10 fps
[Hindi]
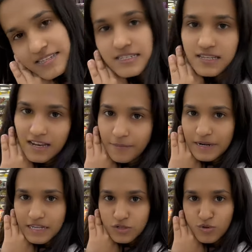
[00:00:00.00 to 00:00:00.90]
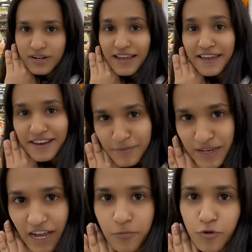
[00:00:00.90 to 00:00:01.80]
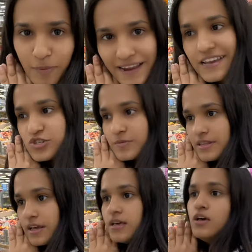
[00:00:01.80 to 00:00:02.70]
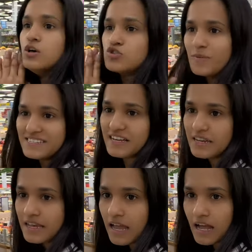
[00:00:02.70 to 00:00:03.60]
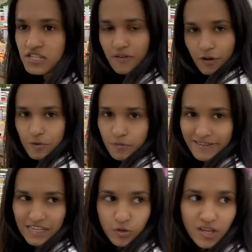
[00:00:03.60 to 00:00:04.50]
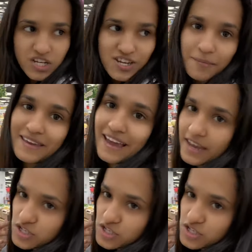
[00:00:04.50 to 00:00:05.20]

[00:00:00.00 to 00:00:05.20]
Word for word: सिक्स ईयर मेडिकल स्टूडेंट है यानी मैं नागपुर महाराष्ट्र में सो बेसिकली आज की वीडियो में तो बता दूं कि रशिया में क्या क्या